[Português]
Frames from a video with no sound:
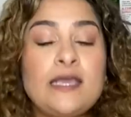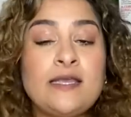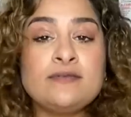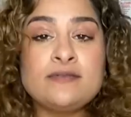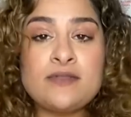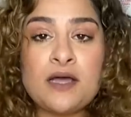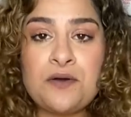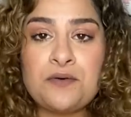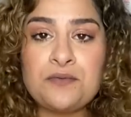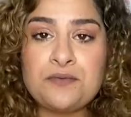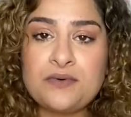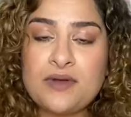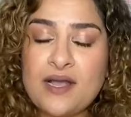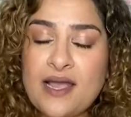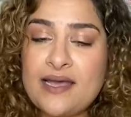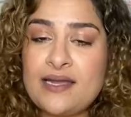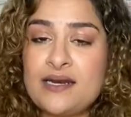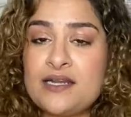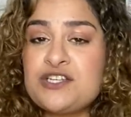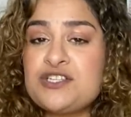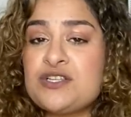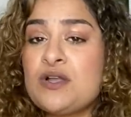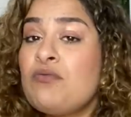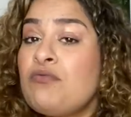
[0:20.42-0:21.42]
Então,
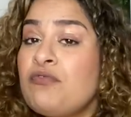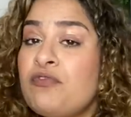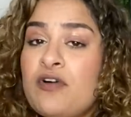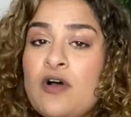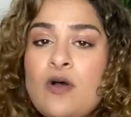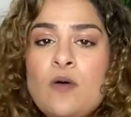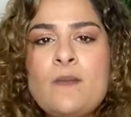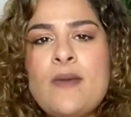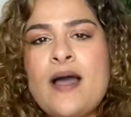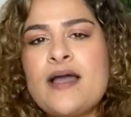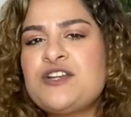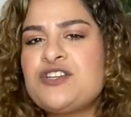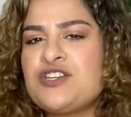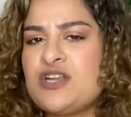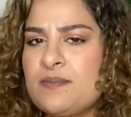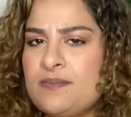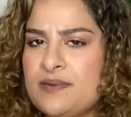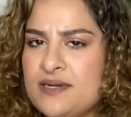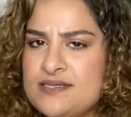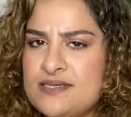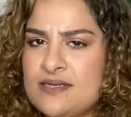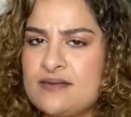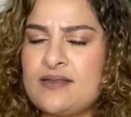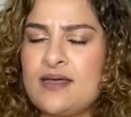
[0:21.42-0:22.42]
elas não vão mais
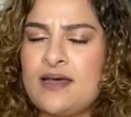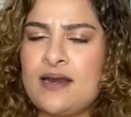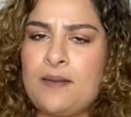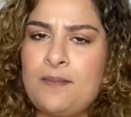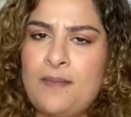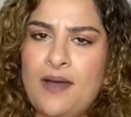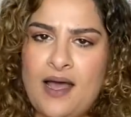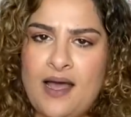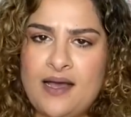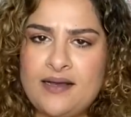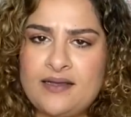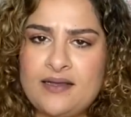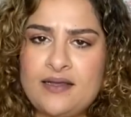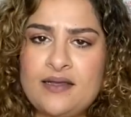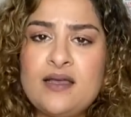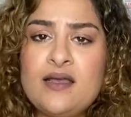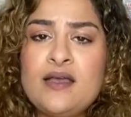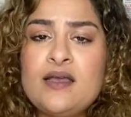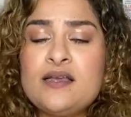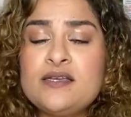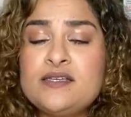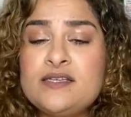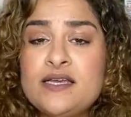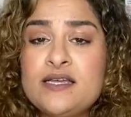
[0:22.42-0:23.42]
representar a marca
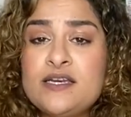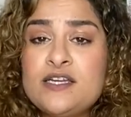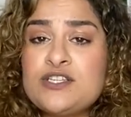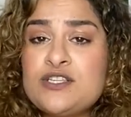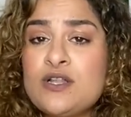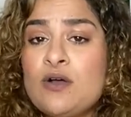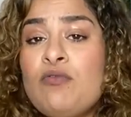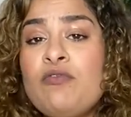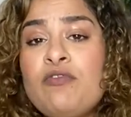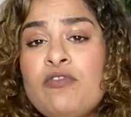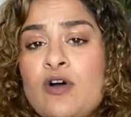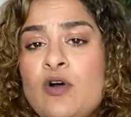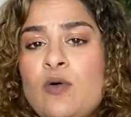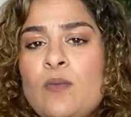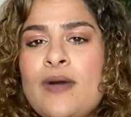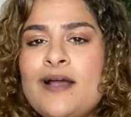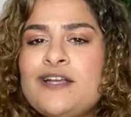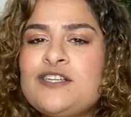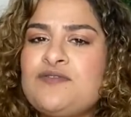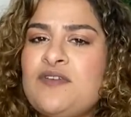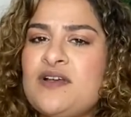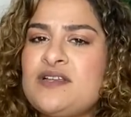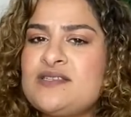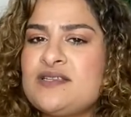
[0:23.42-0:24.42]
e eles não vão
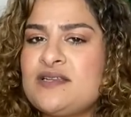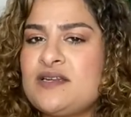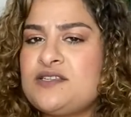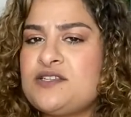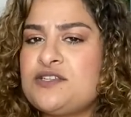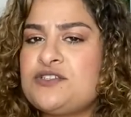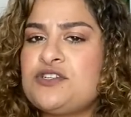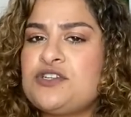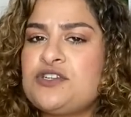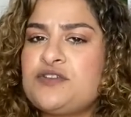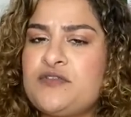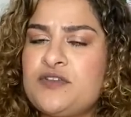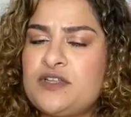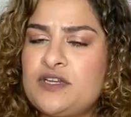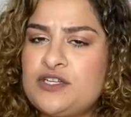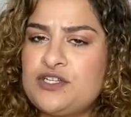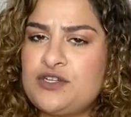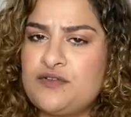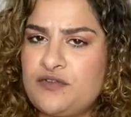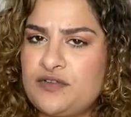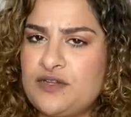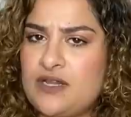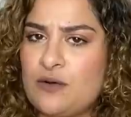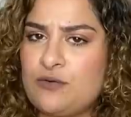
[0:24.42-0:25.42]
mais fazer esse desfile
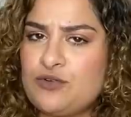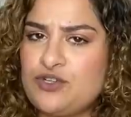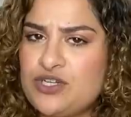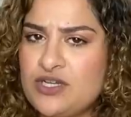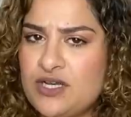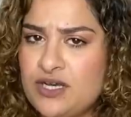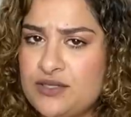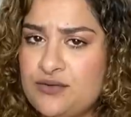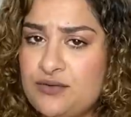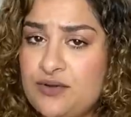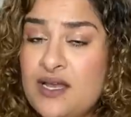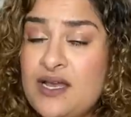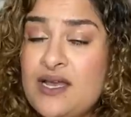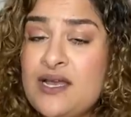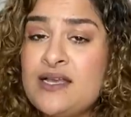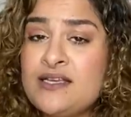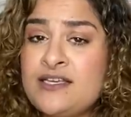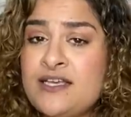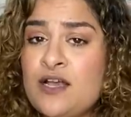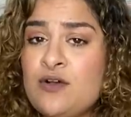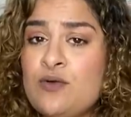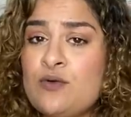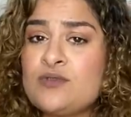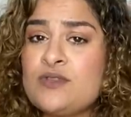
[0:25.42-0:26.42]
de final de ano
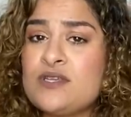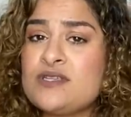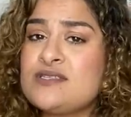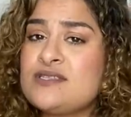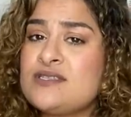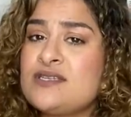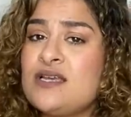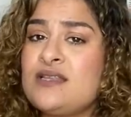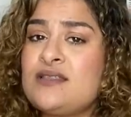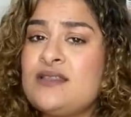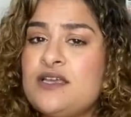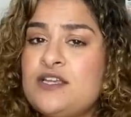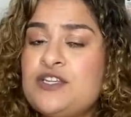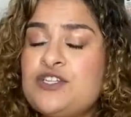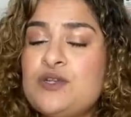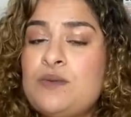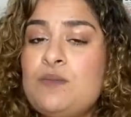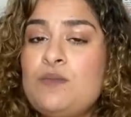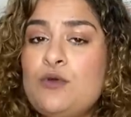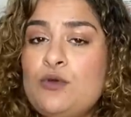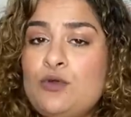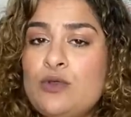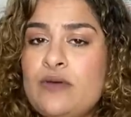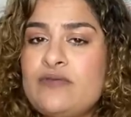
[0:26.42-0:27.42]
que acontecia desde
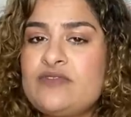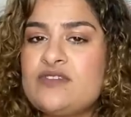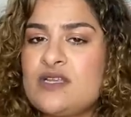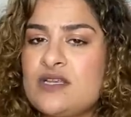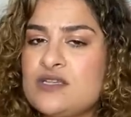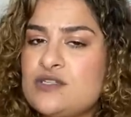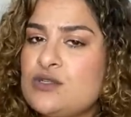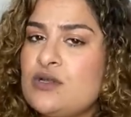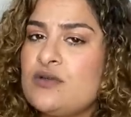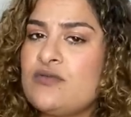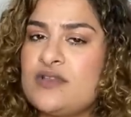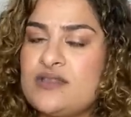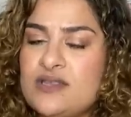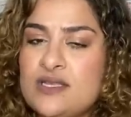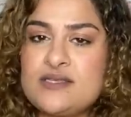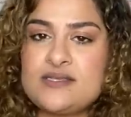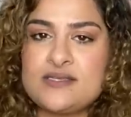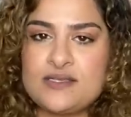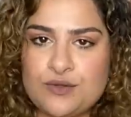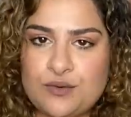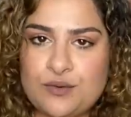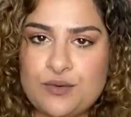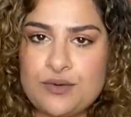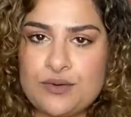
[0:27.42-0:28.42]

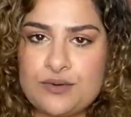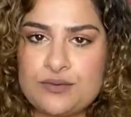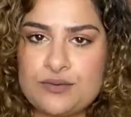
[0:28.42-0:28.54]
1995.